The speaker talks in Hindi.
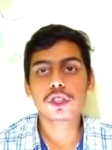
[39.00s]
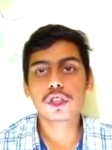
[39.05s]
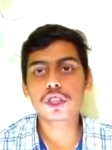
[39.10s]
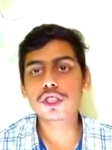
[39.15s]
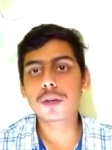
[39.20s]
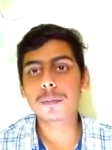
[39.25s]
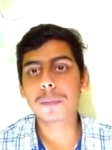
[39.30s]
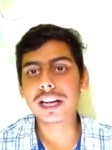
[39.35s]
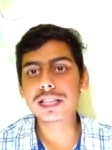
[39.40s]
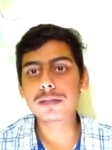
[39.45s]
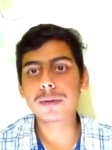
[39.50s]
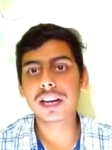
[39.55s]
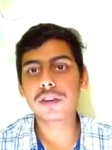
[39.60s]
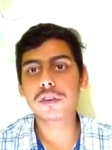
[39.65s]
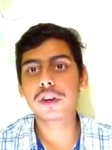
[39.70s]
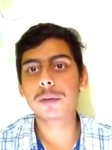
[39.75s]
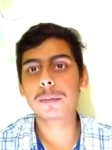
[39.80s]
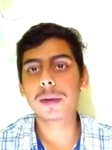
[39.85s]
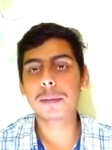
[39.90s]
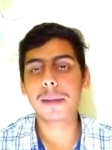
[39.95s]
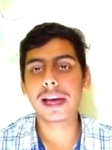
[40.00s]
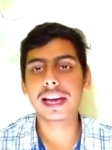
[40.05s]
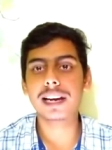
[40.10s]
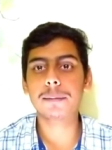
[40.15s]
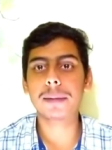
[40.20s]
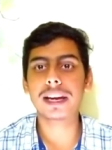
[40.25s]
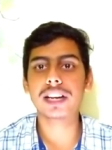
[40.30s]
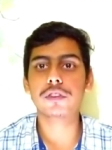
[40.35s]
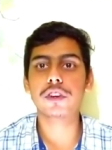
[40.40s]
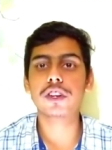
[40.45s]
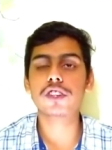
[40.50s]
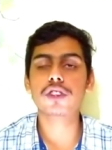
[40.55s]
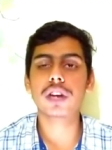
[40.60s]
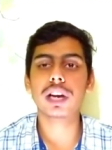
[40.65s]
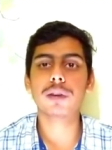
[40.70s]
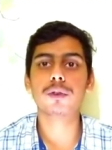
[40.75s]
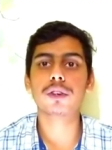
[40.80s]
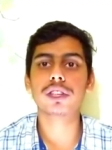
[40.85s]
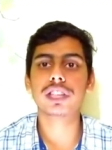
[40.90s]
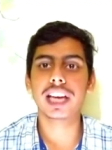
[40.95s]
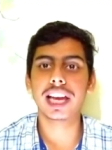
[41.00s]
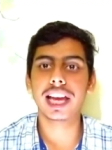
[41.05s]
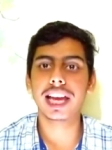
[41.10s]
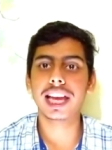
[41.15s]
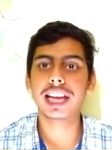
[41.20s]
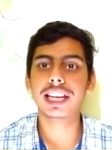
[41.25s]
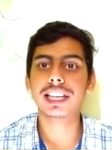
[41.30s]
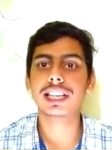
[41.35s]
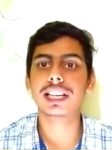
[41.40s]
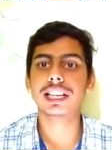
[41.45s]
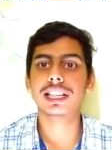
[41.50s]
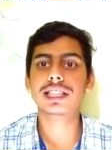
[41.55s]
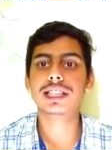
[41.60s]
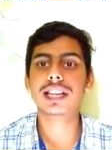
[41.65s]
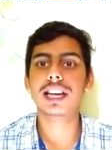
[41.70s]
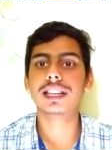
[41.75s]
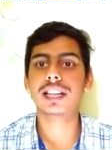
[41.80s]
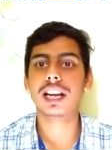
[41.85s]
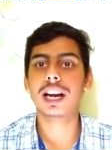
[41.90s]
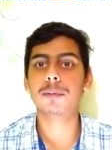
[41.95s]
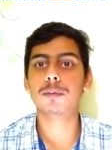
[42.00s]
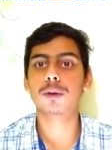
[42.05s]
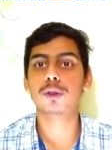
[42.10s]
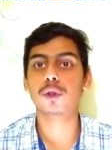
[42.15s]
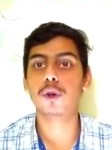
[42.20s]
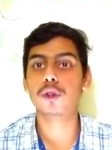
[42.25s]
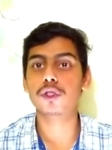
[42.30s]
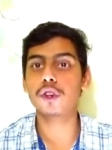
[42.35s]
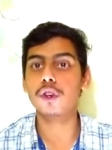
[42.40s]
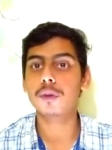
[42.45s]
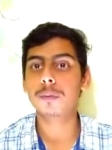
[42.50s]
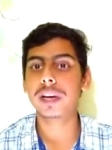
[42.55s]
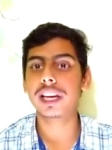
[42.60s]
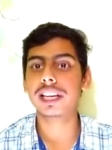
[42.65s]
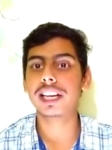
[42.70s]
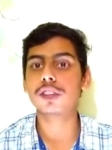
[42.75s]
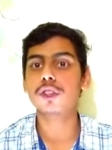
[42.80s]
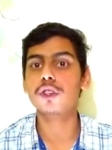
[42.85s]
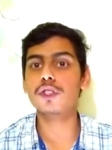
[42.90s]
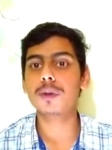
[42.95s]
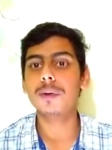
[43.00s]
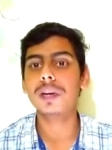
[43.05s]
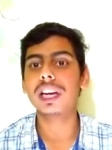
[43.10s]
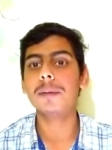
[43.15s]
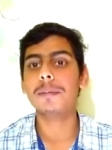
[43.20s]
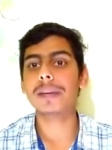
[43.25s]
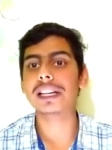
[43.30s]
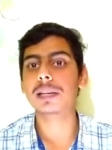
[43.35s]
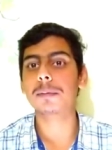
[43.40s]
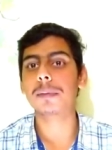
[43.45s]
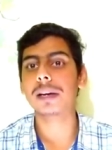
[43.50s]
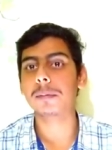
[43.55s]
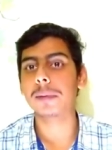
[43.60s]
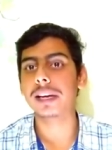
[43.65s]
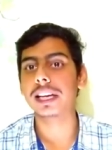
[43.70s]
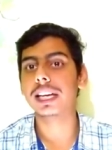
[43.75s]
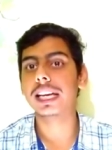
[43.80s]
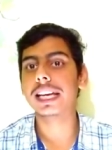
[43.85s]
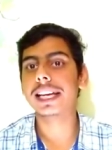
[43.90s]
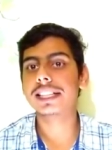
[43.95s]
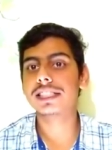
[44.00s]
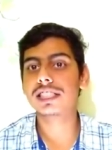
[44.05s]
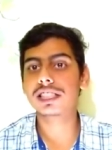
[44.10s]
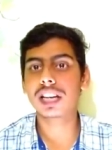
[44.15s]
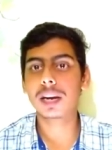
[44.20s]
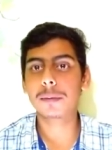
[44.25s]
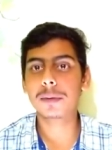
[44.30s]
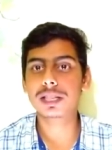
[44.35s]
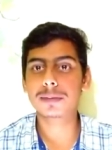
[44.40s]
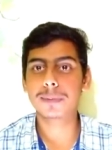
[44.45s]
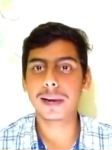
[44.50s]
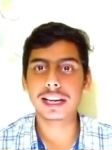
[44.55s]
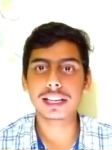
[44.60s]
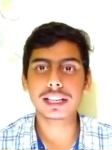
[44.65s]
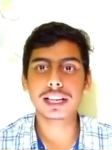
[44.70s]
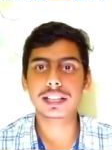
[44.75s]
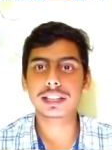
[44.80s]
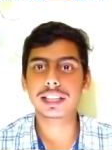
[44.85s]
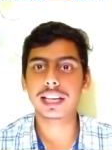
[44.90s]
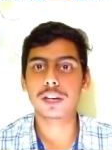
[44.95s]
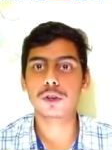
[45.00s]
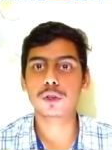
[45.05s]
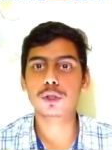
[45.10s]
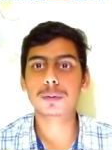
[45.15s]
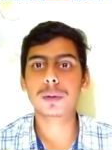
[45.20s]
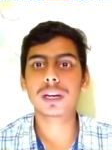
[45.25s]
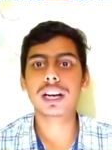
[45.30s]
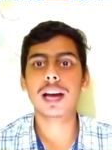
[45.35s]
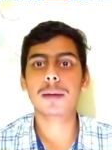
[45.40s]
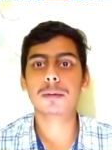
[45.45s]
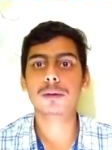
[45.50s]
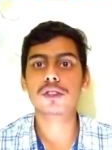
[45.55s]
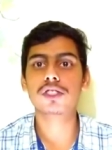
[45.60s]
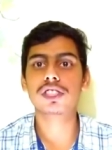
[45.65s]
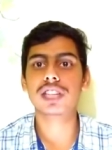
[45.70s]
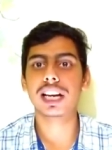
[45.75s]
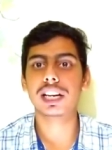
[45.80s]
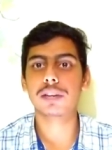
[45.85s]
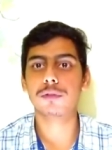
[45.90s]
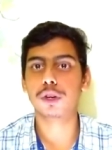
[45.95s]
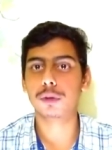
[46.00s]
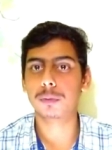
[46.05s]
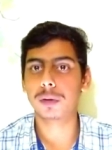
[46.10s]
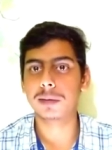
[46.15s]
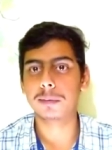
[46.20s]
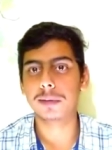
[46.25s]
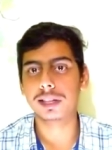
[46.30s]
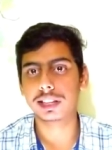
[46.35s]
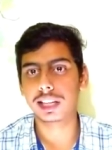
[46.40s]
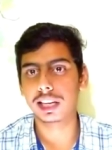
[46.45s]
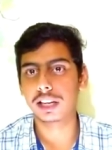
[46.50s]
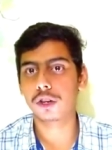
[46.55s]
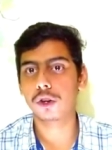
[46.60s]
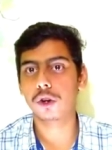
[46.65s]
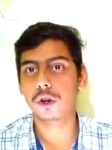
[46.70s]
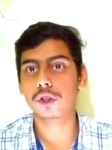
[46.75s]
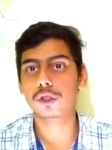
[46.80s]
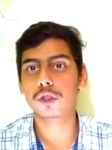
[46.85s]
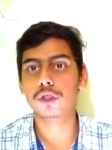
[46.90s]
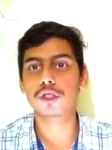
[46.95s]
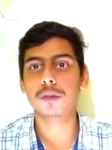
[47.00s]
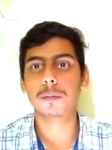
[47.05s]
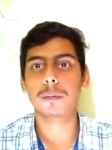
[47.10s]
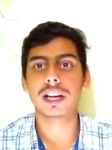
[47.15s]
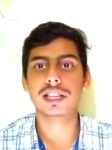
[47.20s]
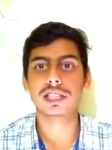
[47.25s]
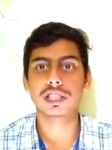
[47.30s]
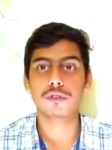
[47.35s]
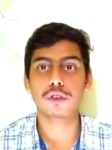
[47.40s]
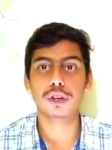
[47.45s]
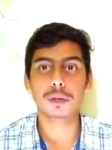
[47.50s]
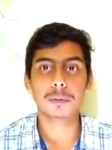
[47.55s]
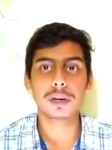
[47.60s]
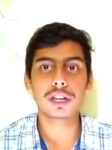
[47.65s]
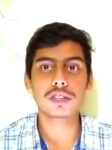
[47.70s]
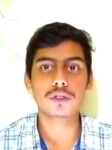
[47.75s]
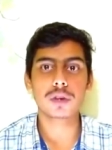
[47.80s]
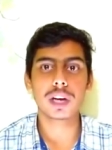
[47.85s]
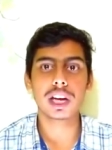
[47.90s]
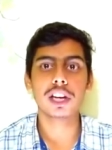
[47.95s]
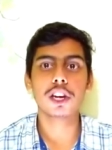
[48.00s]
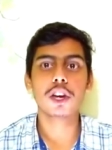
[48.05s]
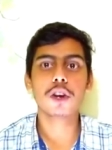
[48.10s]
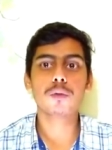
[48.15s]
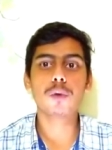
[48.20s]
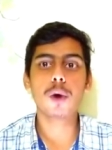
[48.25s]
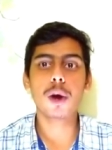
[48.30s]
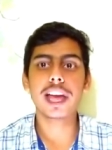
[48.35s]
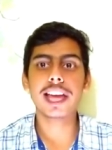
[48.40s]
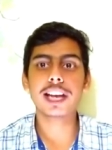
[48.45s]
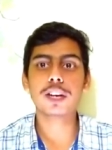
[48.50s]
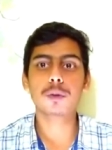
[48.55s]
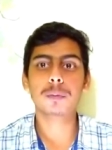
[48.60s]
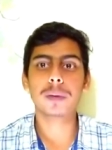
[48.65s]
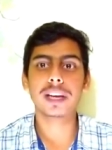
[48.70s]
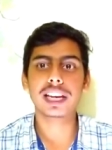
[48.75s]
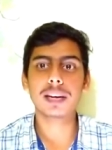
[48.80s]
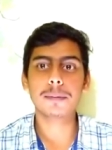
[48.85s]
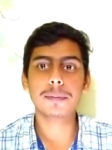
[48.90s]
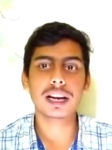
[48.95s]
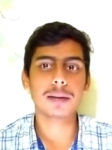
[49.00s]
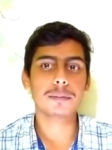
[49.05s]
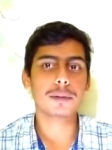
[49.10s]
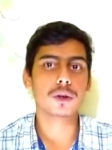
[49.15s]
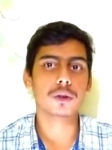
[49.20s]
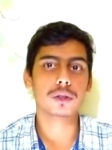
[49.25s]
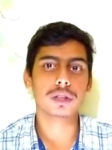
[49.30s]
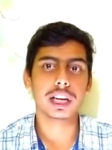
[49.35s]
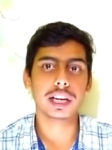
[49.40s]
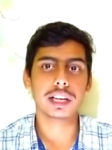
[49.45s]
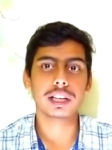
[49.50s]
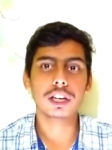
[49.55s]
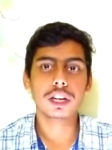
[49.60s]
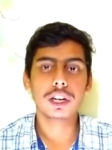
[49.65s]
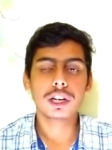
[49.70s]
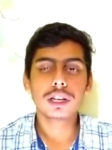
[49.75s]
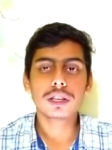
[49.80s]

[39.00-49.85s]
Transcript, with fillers: दोस्तों पांच बेनिफिट में पहला बेनिफिट जो है वो यह है कि इसके अंदर आपको दो सौ रुपए या दो सौ के मल्टीपल में जितना भी स्पेंड करते हैं उस पर आपको चार रिवॉर्ड पॉइंट मिलते हैं और दोस्तों पांच रिवॉर्ड पॉइंट जो है वो एक रुपए के बराबर होता है